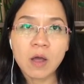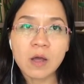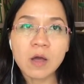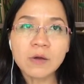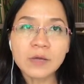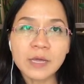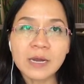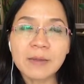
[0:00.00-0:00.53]
có
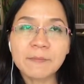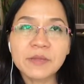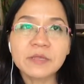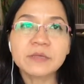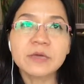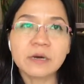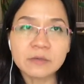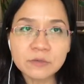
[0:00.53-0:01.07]
nghĩa là mình
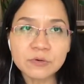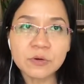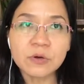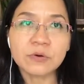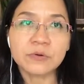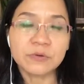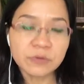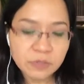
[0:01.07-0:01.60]
vẫn được
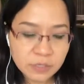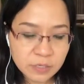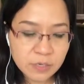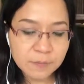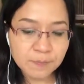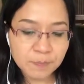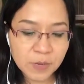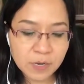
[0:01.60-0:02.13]
hưởng
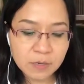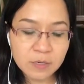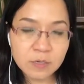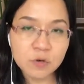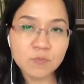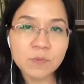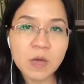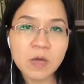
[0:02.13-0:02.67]
nhưng mà
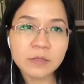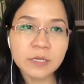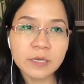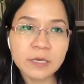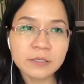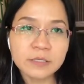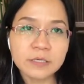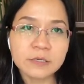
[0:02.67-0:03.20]
lúc đó thì
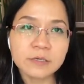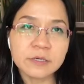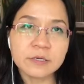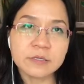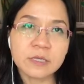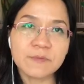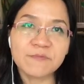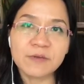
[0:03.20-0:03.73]
các anh chị cứ việc
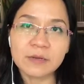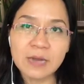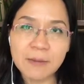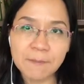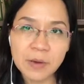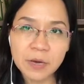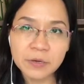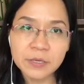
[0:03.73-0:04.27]
tìm việc
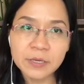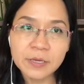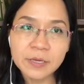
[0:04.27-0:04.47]
làm mới